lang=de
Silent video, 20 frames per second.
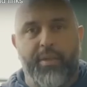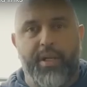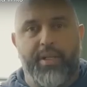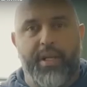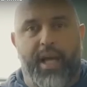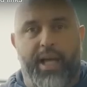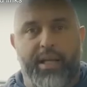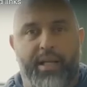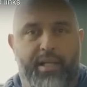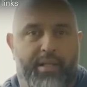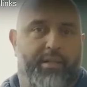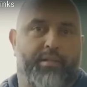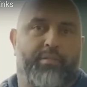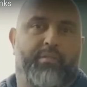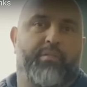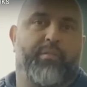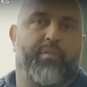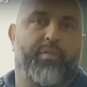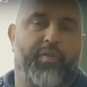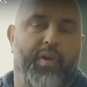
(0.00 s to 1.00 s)
mit einer
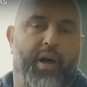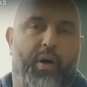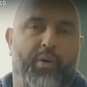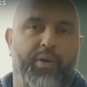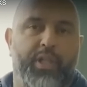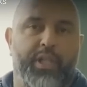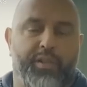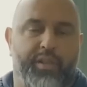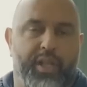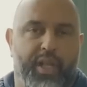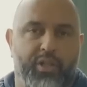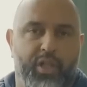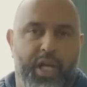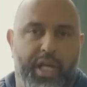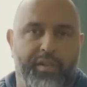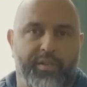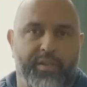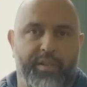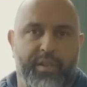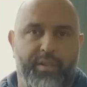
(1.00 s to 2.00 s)
Frau, die ich sehr
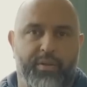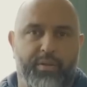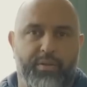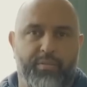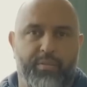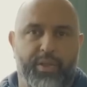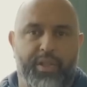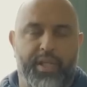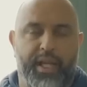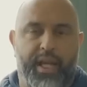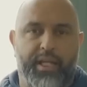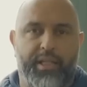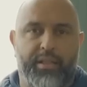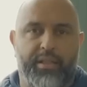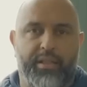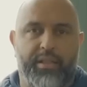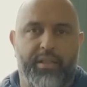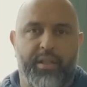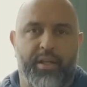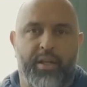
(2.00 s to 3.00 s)
schätze und mit der
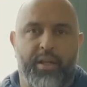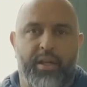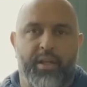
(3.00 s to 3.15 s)
ich